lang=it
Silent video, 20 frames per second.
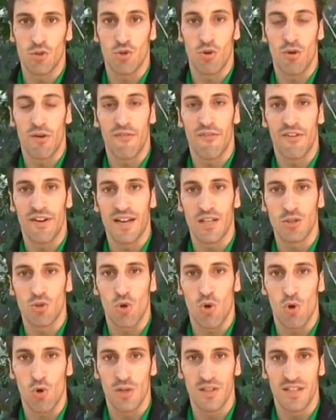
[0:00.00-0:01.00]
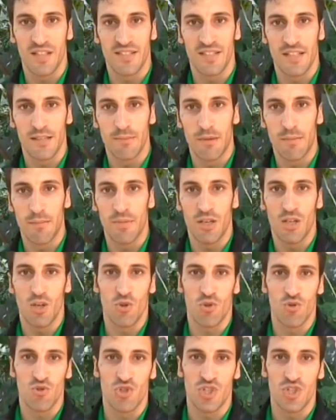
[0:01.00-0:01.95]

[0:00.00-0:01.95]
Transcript: ho afferrato con e testa del bambino,